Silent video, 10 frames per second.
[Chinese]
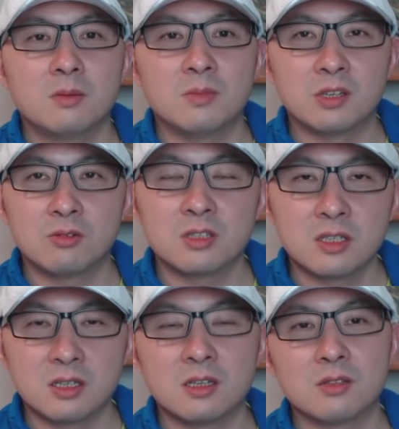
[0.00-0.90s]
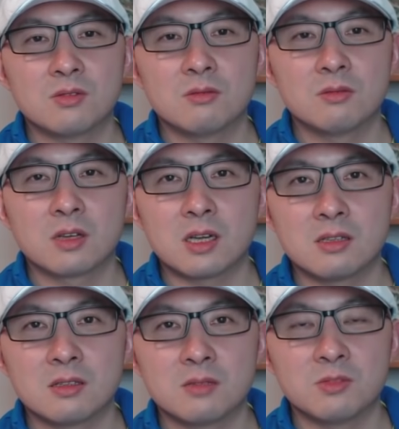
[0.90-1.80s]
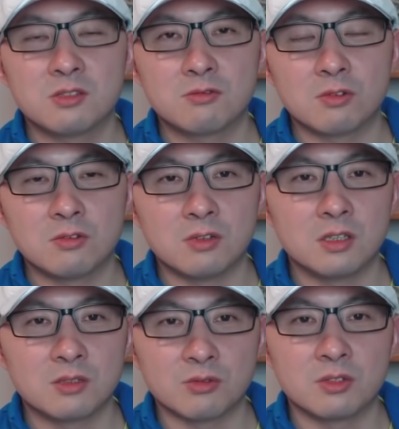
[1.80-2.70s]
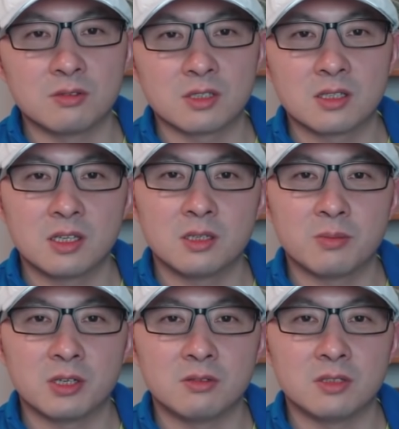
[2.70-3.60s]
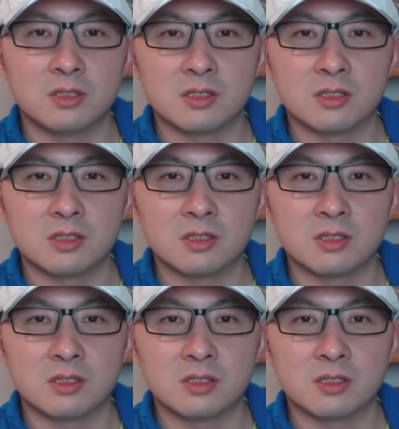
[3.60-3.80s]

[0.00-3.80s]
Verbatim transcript: 美国现在看似民主共和左右撕裂的背后呢，